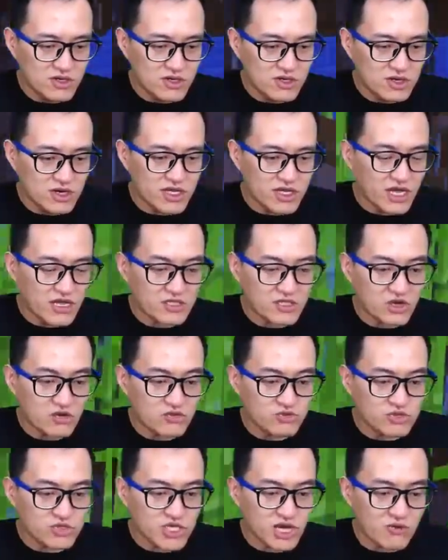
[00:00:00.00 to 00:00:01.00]
哎呀，道
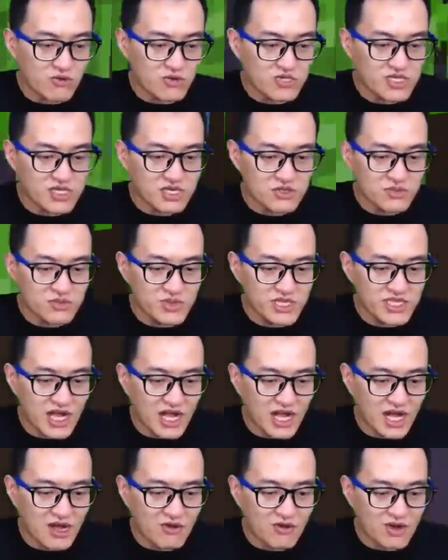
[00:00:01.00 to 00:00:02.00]
具箱我一个都没
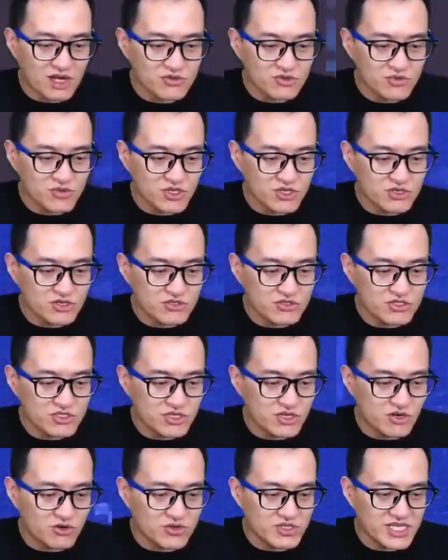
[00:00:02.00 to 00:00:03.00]
拿，我还准备要收
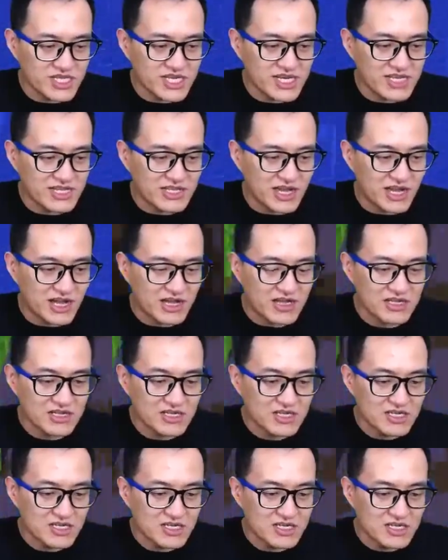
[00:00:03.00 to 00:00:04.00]
集奥尼给里呢，
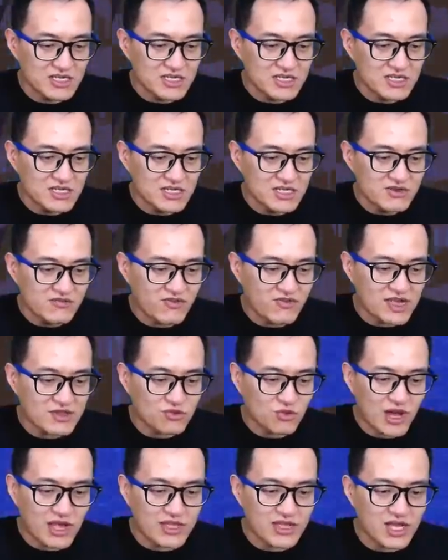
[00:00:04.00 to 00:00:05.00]
饭
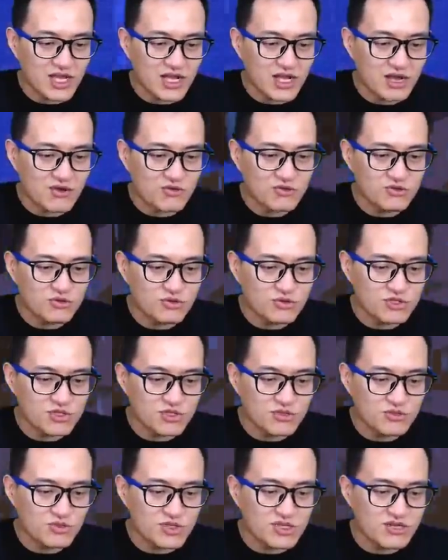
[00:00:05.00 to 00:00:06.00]
团呢？我我
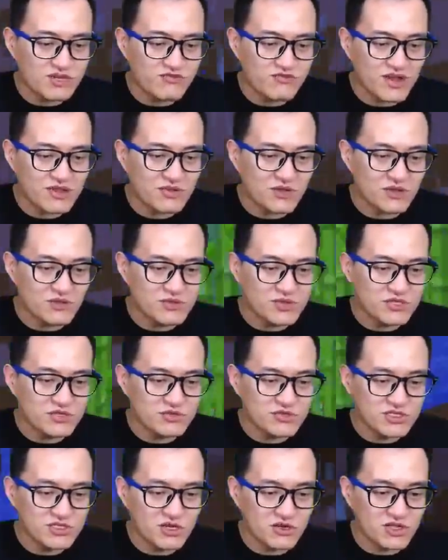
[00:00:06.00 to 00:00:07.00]
我一个饭团都没收
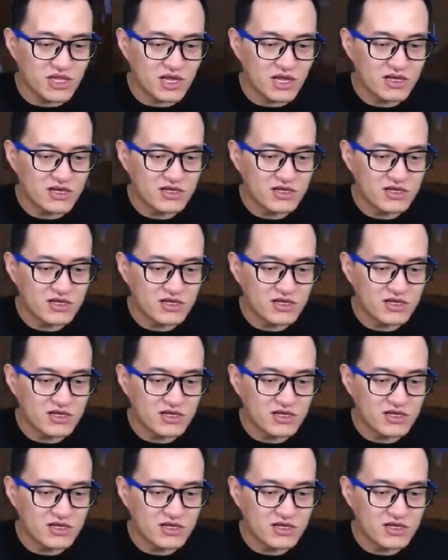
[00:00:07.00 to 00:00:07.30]
集到呢。